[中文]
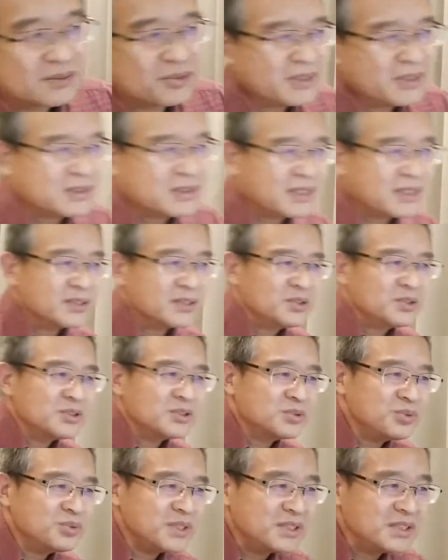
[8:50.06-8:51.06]
这些这是
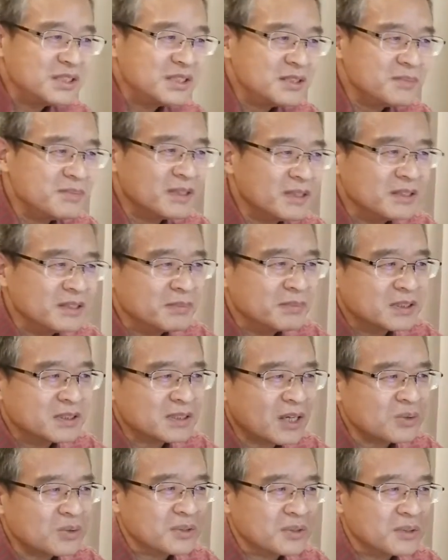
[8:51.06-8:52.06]
最基本的。你们
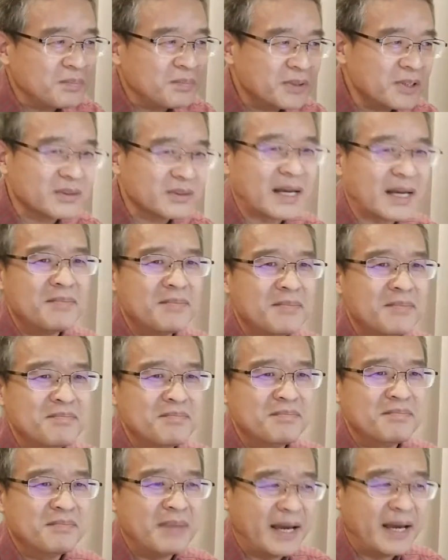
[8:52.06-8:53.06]
张嘴不要谈
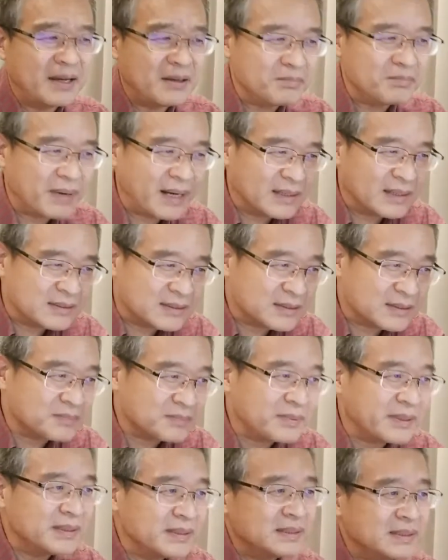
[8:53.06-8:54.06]
买办资
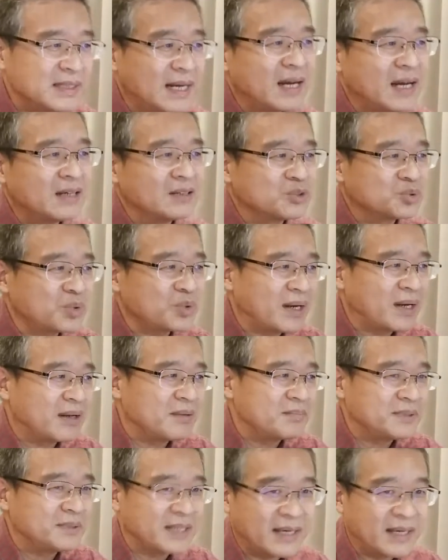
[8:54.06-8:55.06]
本家赚了
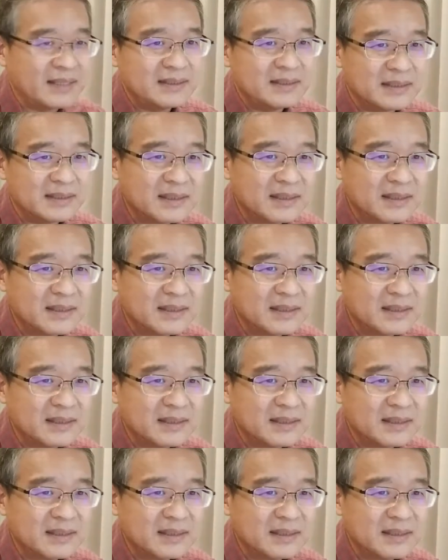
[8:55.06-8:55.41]
便宜，